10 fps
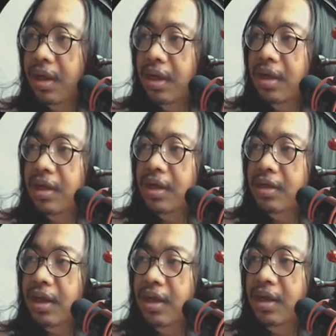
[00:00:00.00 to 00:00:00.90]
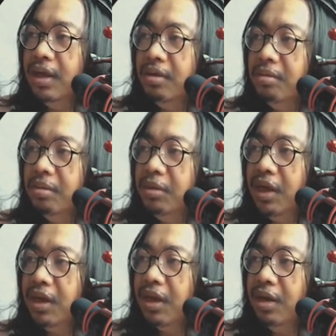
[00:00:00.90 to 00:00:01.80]
Nah, caranya
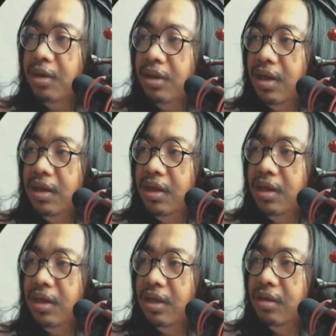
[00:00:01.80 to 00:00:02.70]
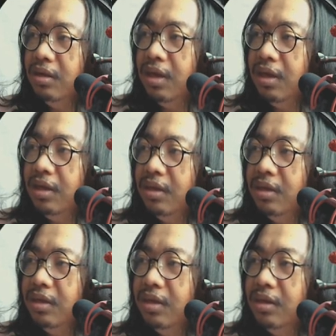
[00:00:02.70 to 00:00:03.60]
biar kalau kita ini
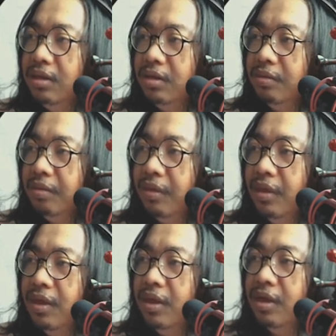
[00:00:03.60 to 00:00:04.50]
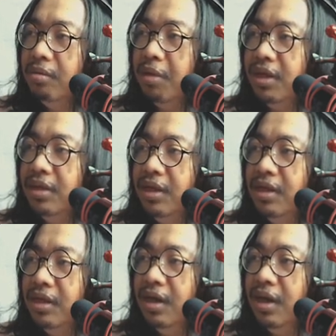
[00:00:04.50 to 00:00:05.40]
uh,
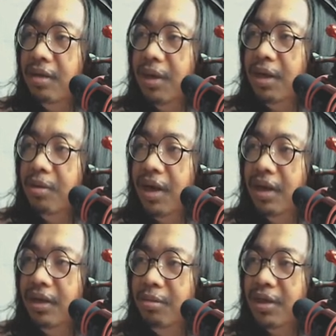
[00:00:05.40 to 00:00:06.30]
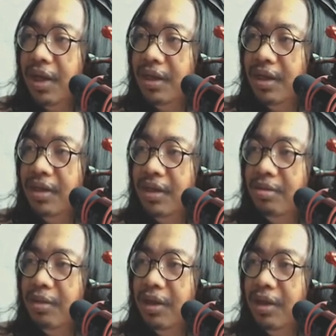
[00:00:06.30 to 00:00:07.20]
pasien dengan manual gitu bisa aja sih,
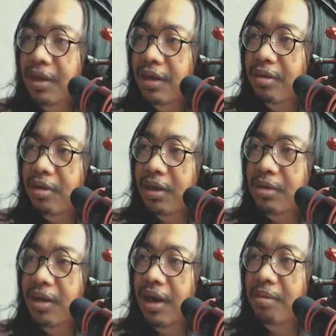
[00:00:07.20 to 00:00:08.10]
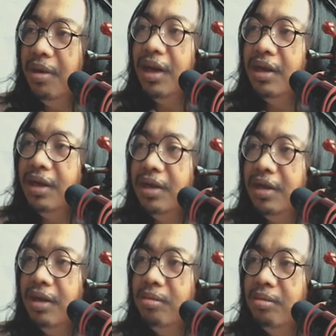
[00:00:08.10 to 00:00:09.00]
cuman waktunya lama dan
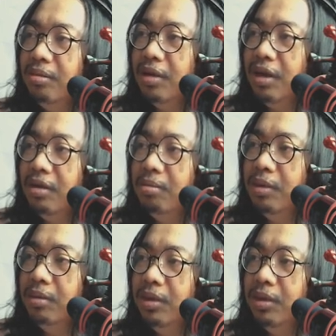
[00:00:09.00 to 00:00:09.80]
kita uh, belum